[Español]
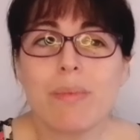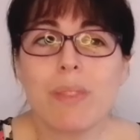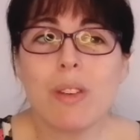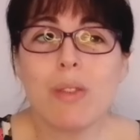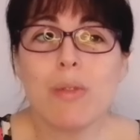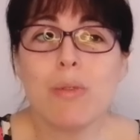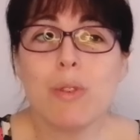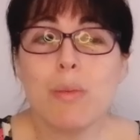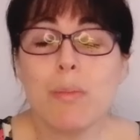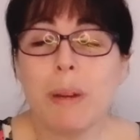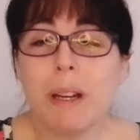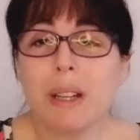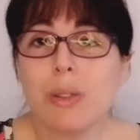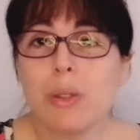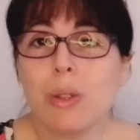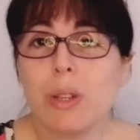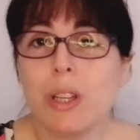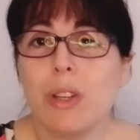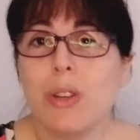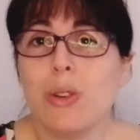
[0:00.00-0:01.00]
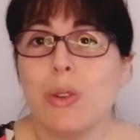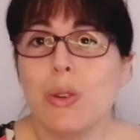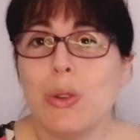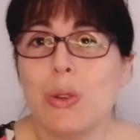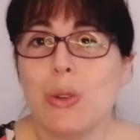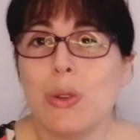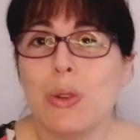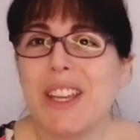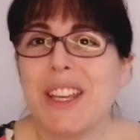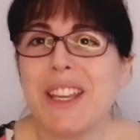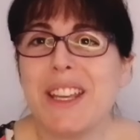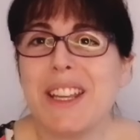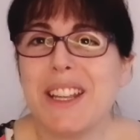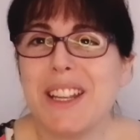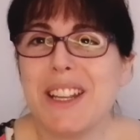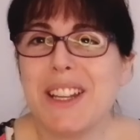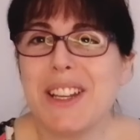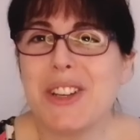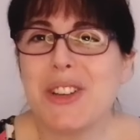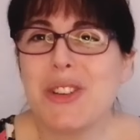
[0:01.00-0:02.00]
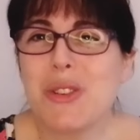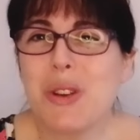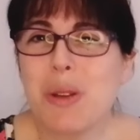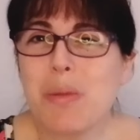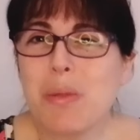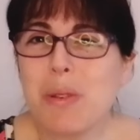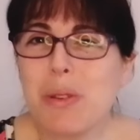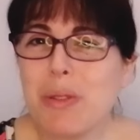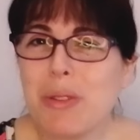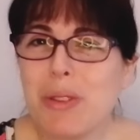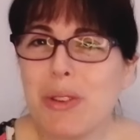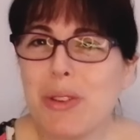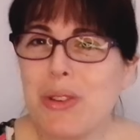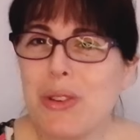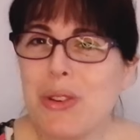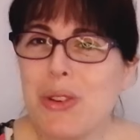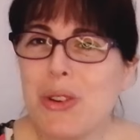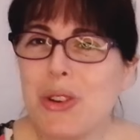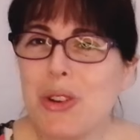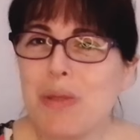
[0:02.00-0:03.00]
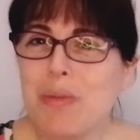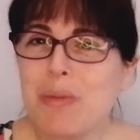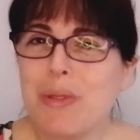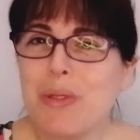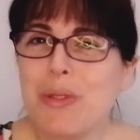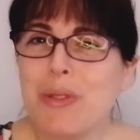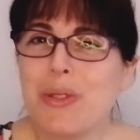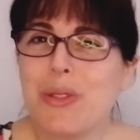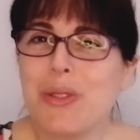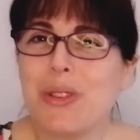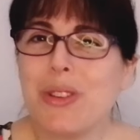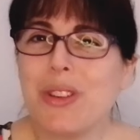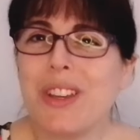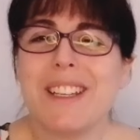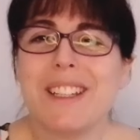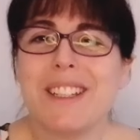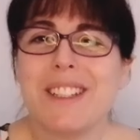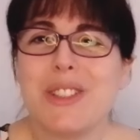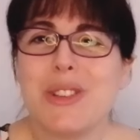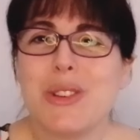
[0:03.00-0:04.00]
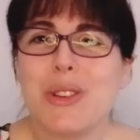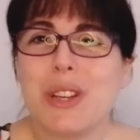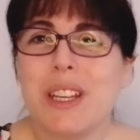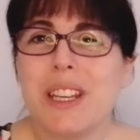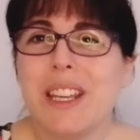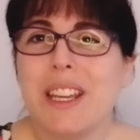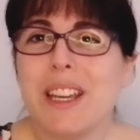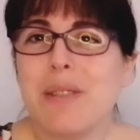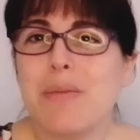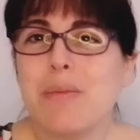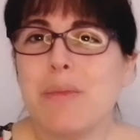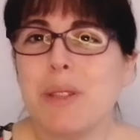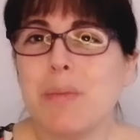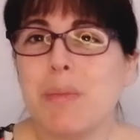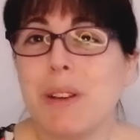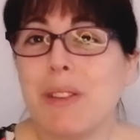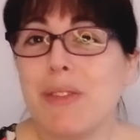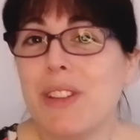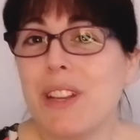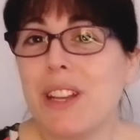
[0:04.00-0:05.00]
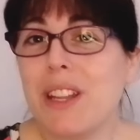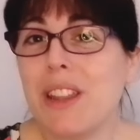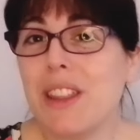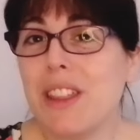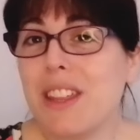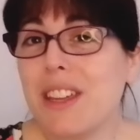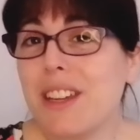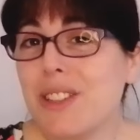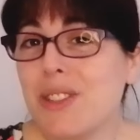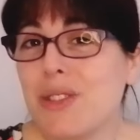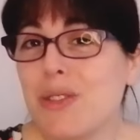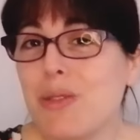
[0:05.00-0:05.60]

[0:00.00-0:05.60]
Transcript: Fue un parto que no, no evolucionó como yo quería mis preferencias,